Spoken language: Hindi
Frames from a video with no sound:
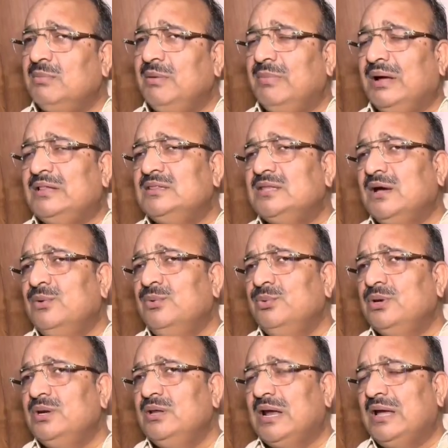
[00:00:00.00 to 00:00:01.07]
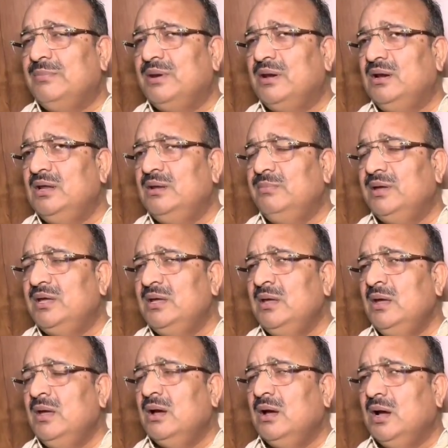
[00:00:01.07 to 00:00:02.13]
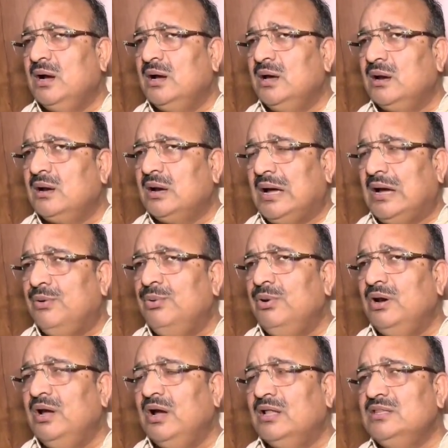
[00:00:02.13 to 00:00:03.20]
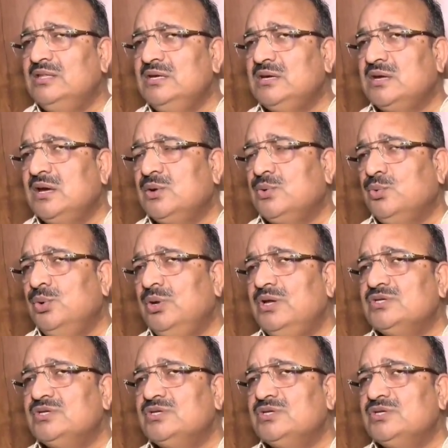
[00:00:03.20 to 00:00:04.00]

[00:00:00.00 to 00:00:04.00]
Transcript: मैं मानता हूं कि रायबरेली में अगर राहुल गांधी के कुल